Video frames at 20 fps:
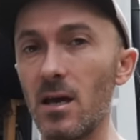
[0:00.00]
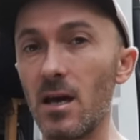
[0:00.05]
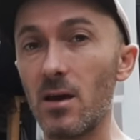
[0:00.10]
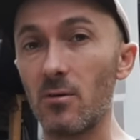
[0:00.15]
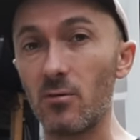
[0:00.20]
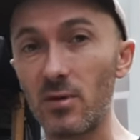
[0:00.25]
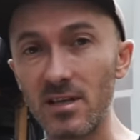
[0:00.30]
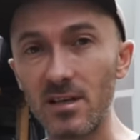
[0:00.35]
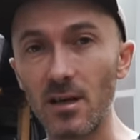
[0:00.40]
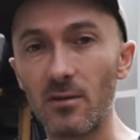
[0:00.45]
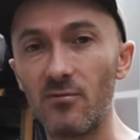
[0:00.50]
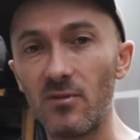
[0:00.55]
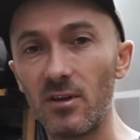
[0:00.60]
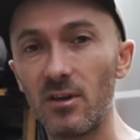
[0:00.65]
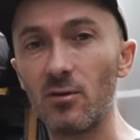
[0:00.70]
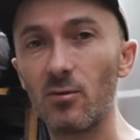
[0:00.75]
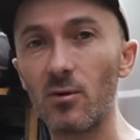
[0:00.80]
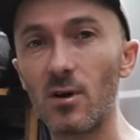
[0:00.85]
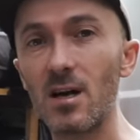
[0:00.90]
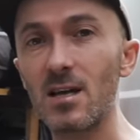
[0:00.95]
Et oui, cette
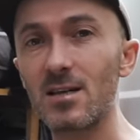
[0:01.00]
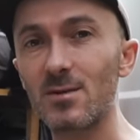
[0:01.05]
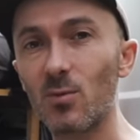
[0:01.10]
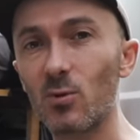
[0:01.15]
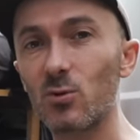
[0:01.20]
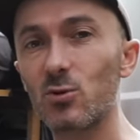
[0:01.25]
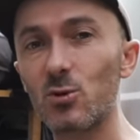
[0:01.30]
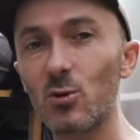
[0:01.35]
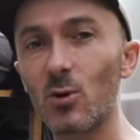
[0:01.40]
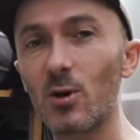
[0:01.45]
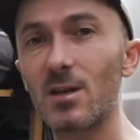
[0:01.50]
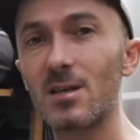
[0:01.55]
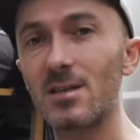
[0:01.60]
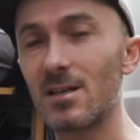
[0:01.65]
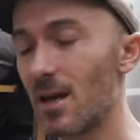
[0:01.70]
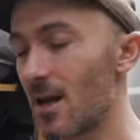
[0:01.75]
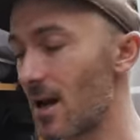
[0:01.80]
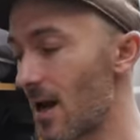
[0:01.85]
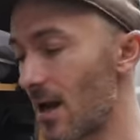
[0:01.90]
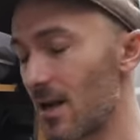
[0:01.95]
vidéo est
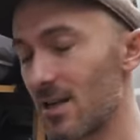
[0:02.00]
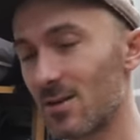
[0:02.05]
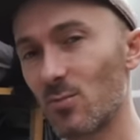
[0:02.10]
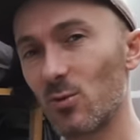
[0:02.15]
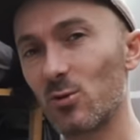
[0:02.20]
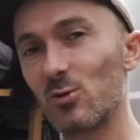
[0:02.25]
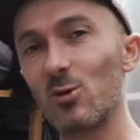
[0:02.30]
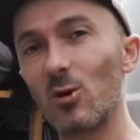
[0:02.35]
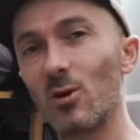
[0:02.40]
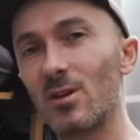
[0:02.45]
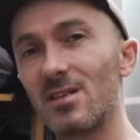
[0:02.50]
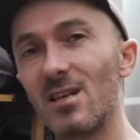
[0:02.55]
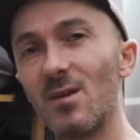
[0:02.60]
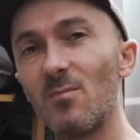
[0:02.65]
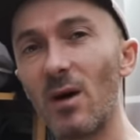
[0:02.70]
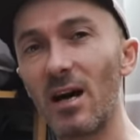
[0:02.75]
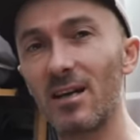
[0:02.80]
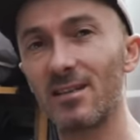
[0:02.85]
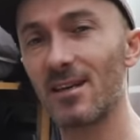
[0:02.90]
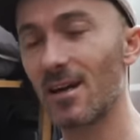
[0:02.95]
sponsorisée, elle est sponsorisée
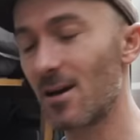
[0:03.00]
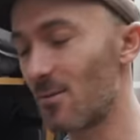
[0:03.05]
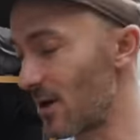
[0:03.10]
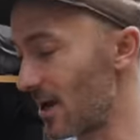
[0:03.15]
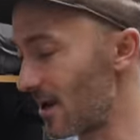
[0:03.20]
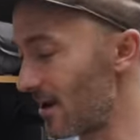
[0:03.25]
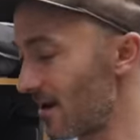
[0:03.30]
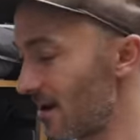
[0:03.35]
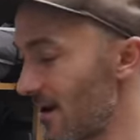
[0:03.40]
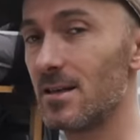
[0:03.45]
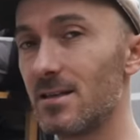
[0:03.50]
par Dremel.